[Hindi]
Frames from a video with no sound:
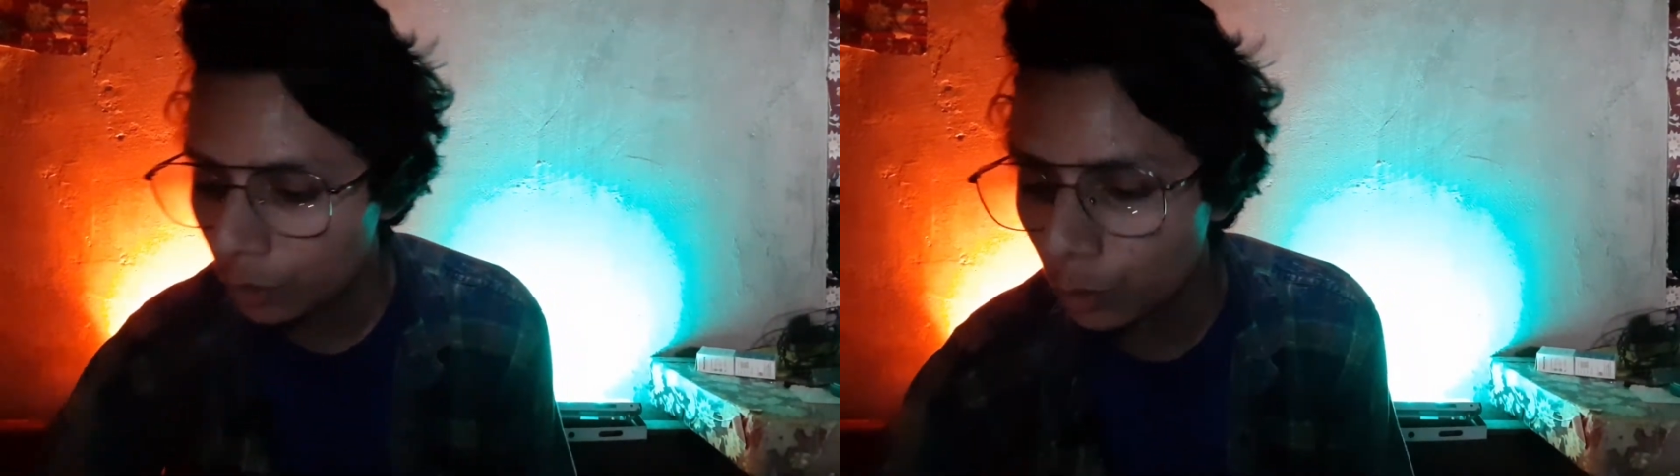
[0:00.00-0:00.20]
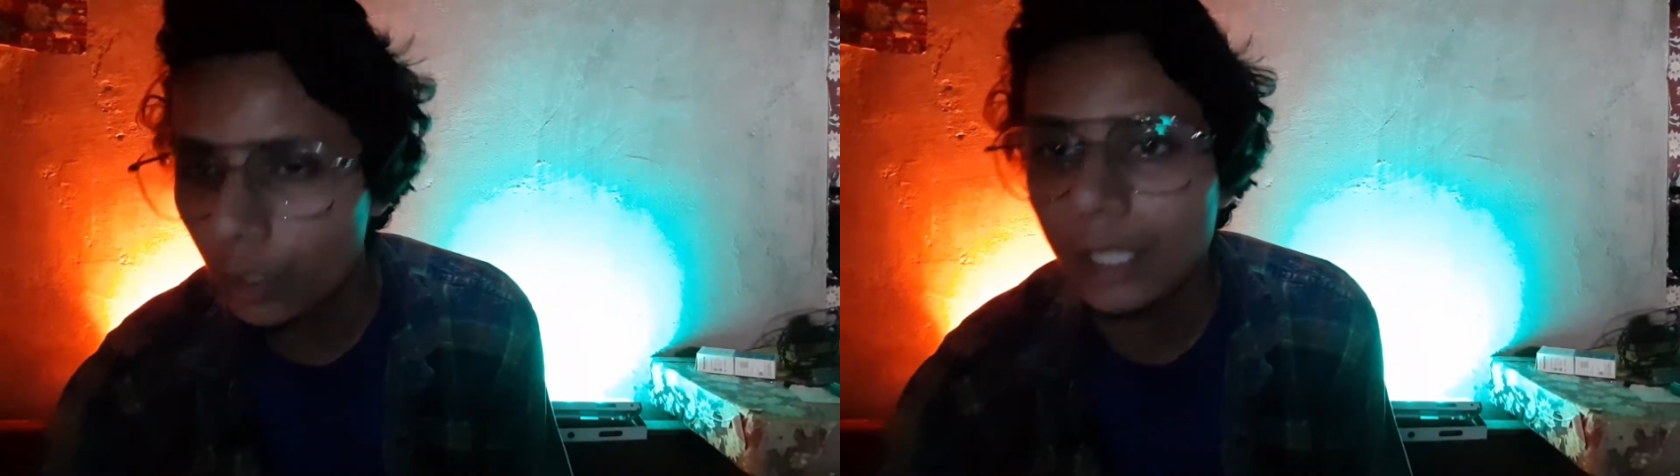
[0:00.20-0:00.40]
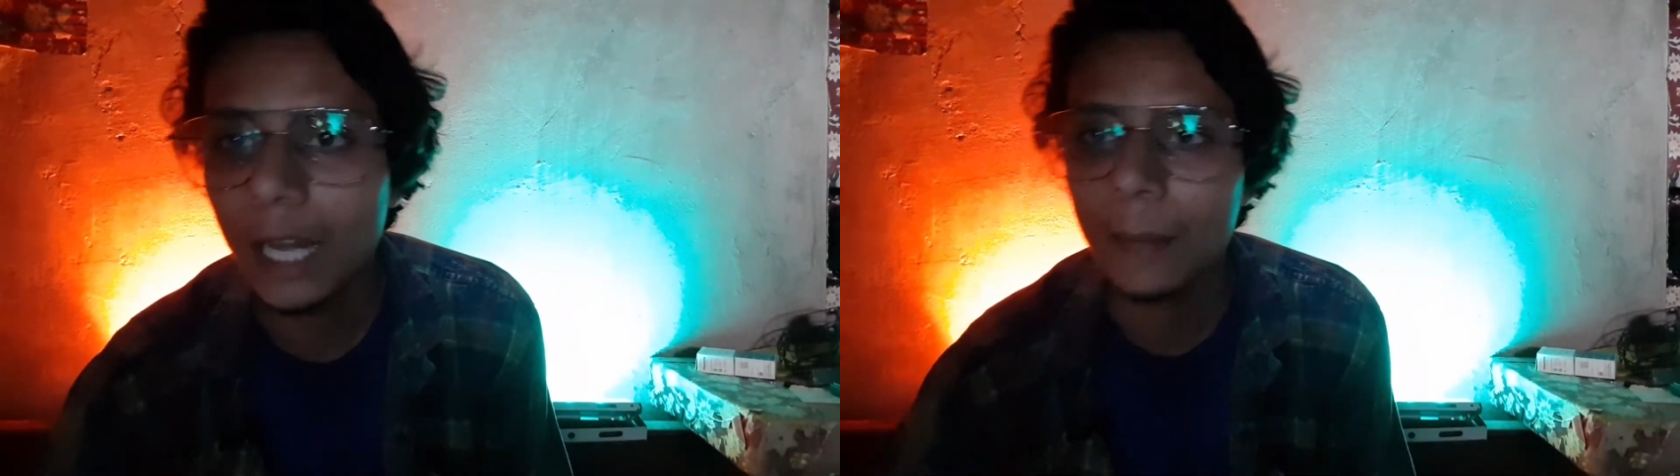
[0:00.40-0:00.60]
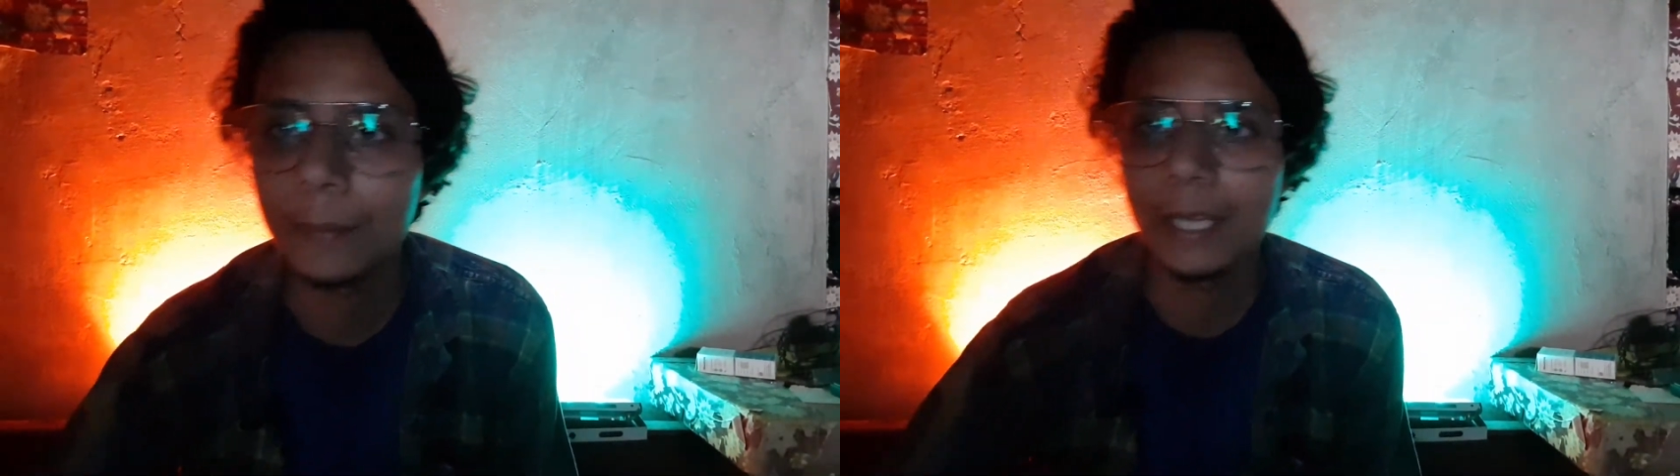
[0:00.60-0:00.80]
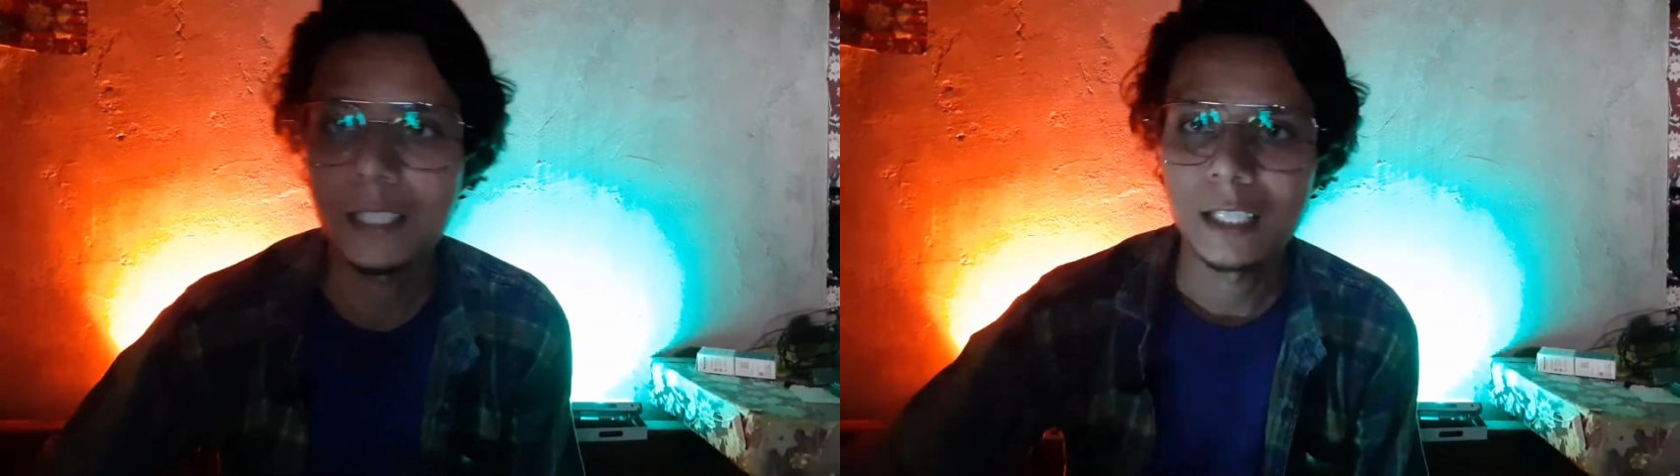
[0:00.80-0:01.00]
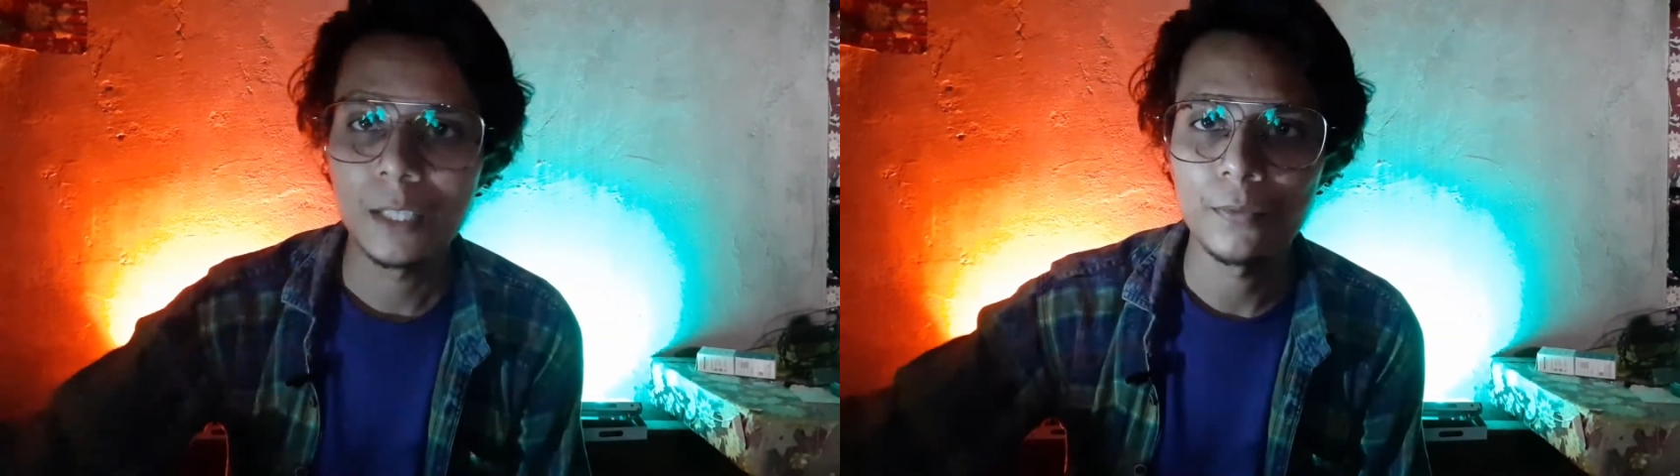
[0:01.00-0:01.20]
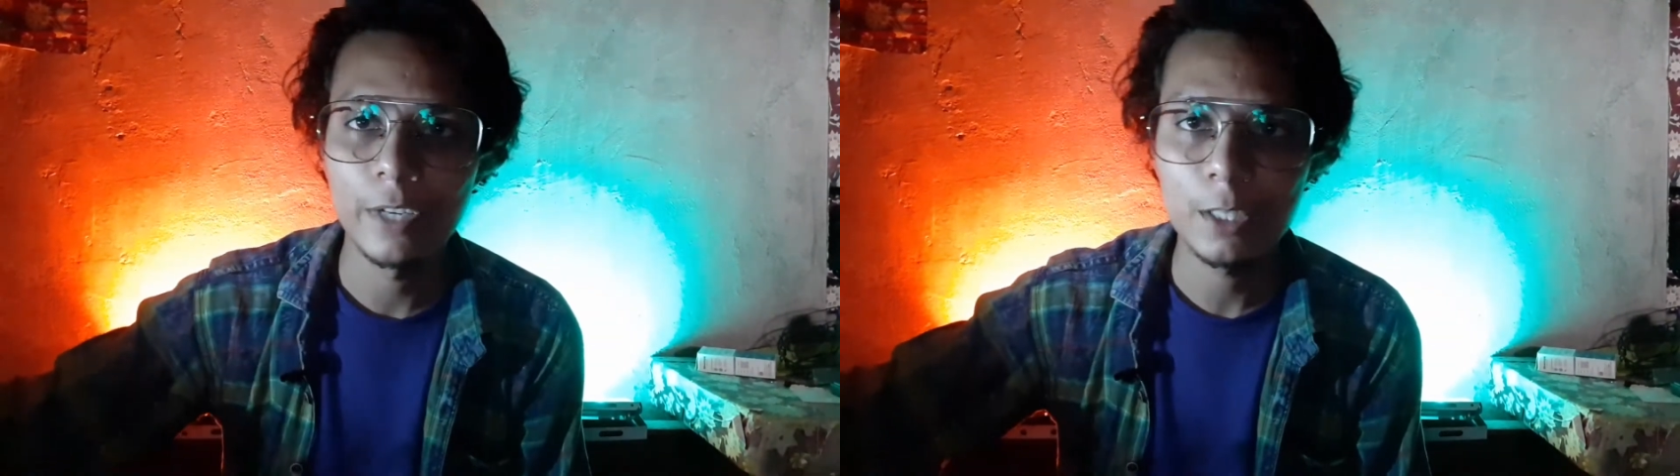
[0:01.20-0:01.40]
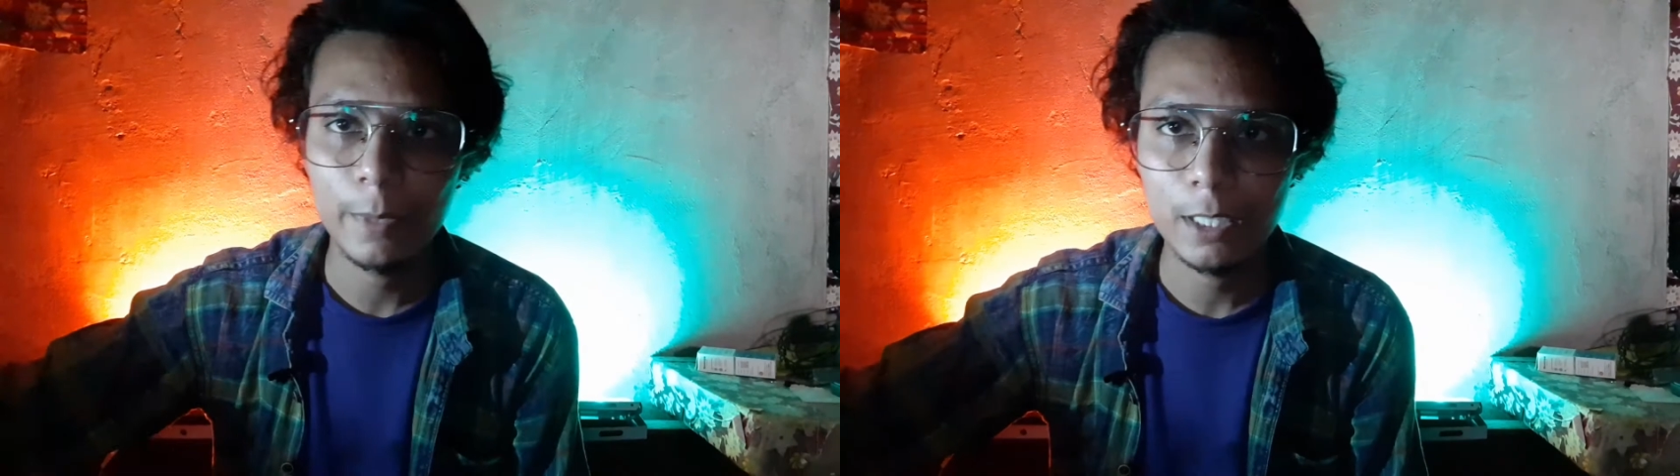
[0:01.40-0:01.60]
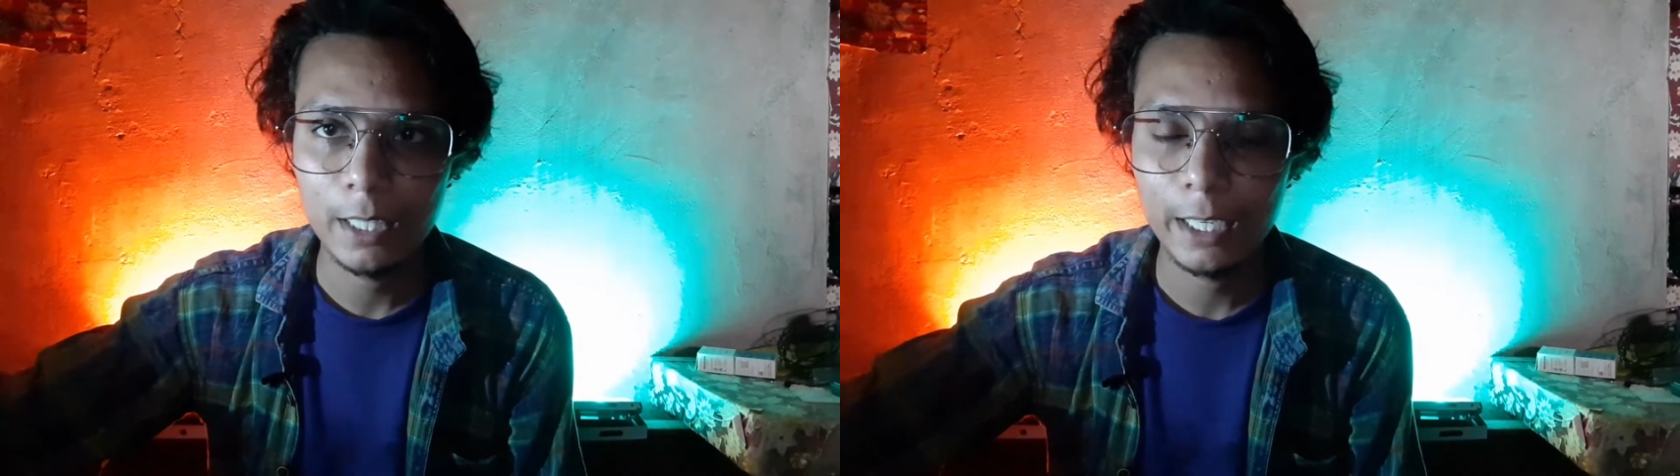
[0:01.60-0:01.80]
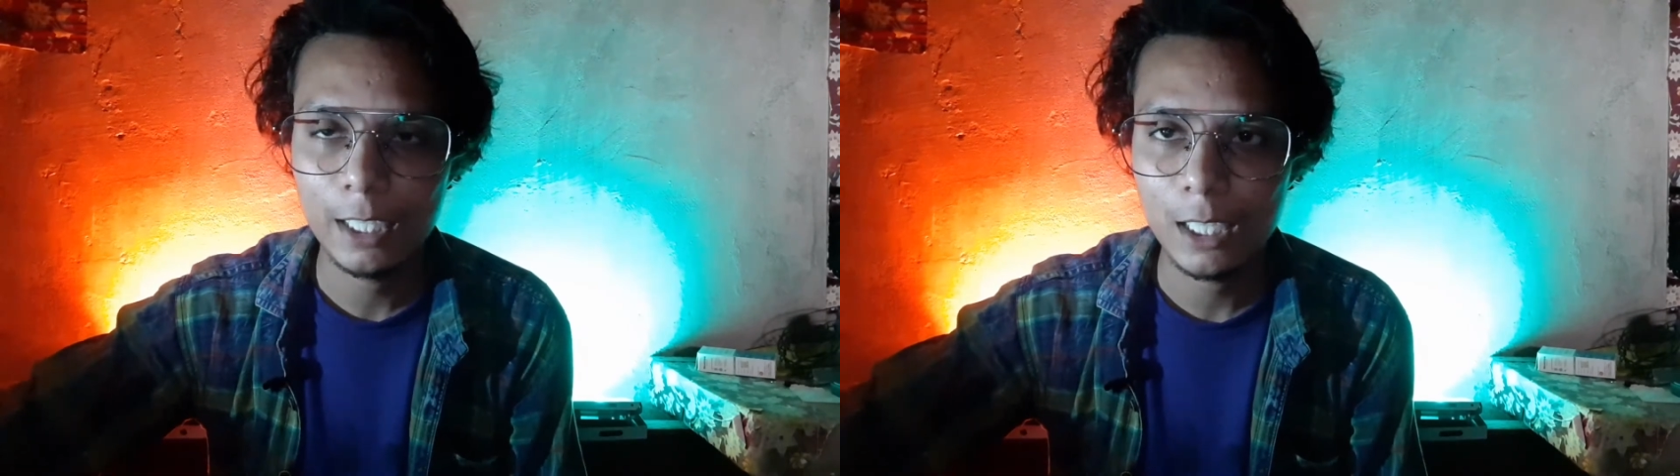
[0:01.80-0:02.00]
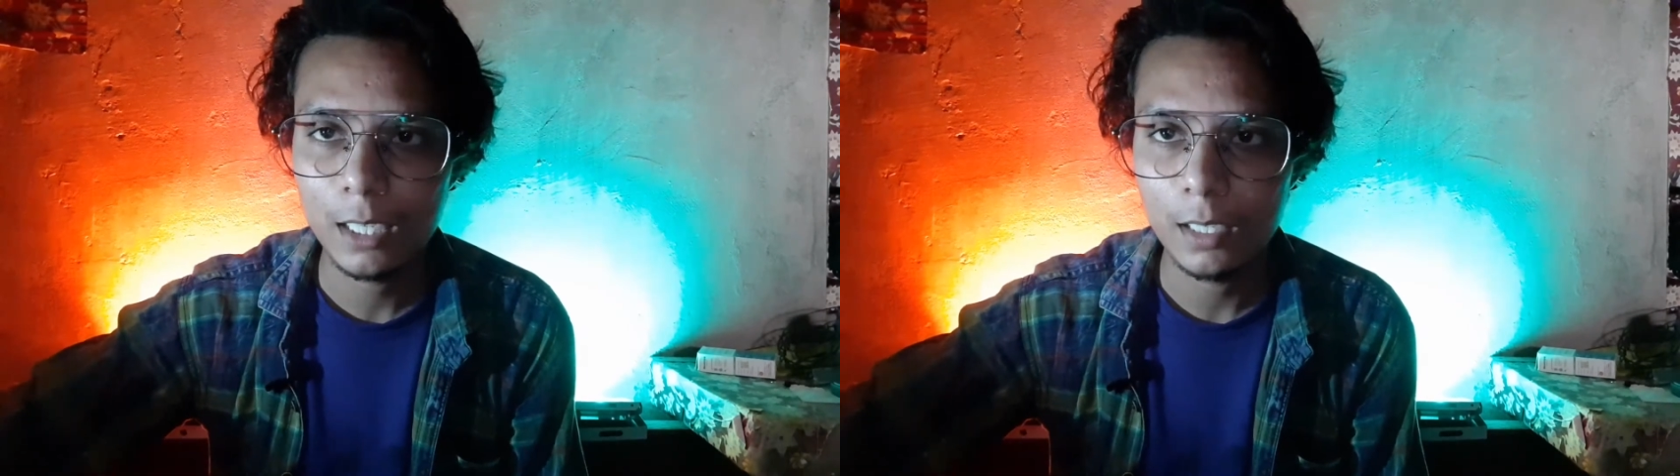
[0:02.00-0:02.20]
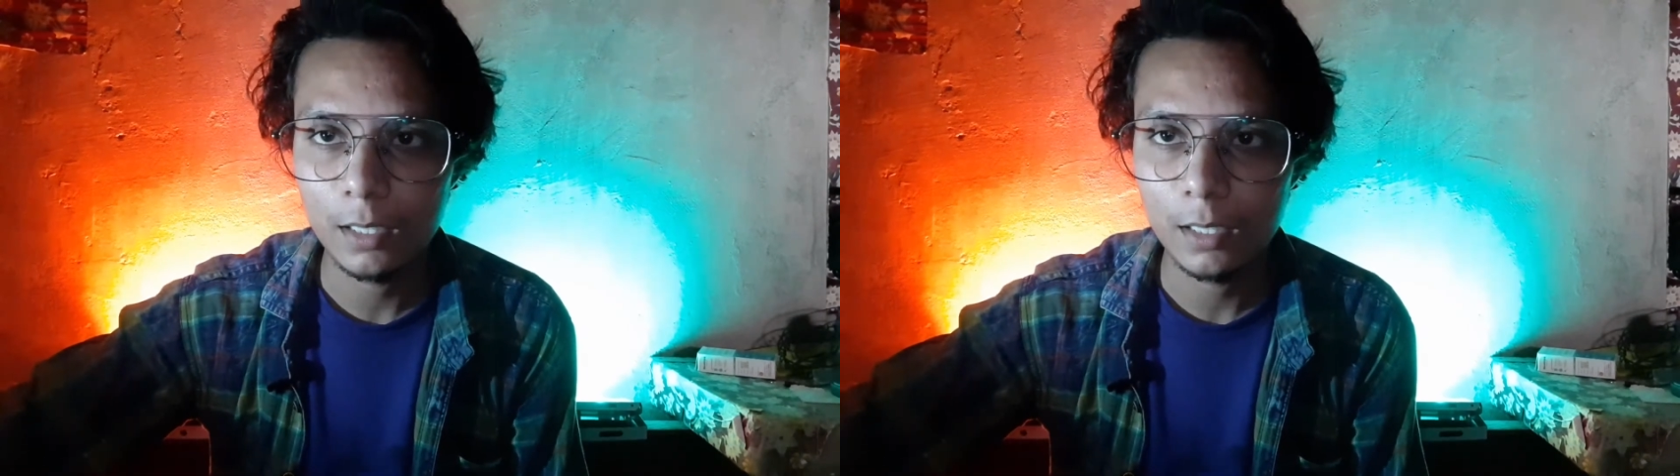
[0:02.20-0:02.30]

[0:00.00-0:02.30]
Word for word: जो कि आपके सीधे फेस पर इस तरीके से